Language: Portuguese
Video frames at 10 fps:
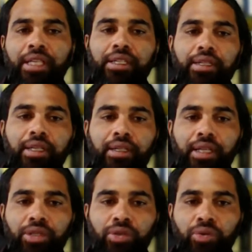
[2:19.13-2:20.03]

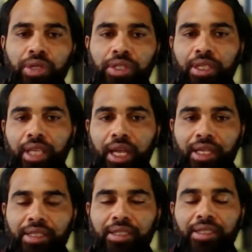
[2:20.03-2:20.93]
dissertações e
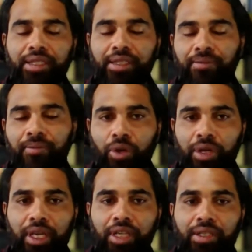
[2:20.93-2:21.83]
teses,
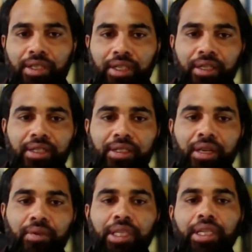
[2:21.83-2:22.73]
ok?
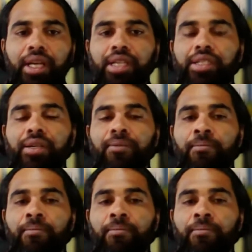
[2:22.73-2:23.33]
Dissertação e tese.